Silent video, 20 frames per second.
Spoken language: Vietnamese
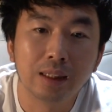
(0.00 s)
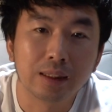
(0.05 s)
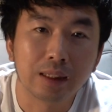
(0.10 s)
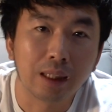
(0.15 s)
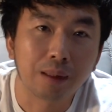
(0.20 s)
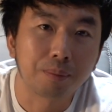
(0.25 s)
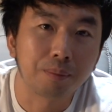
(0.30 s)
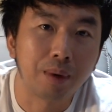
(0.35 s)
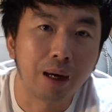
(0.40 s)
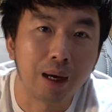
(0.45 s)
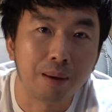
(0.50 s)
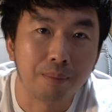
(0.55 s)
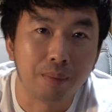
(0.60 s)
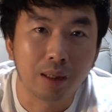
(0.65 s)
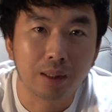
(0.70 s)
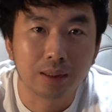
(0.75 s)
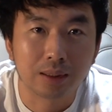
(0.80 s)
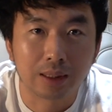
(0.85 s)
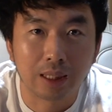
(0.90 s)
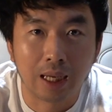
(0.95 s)
các bài
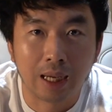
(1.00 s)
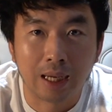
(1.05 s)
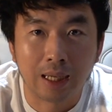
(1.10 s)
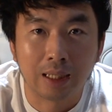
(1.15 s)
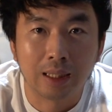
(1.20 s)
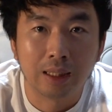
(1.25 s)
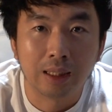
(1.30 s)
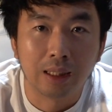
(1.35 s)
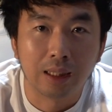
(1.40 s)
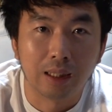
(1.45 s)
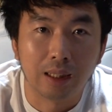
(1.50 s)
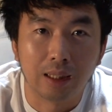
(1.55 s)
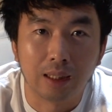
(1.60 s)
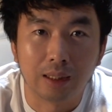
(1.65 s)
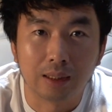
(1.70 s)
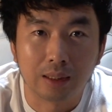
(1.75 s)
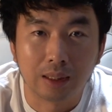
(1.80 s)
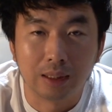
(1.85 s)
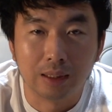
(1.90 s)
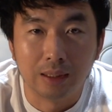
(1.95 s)
massage uh,
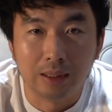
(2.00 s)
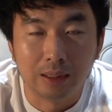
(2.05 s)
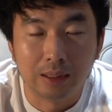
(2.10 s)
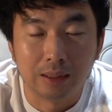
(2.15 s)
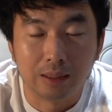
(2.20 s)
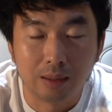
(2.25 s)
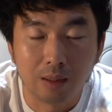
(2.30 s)
thì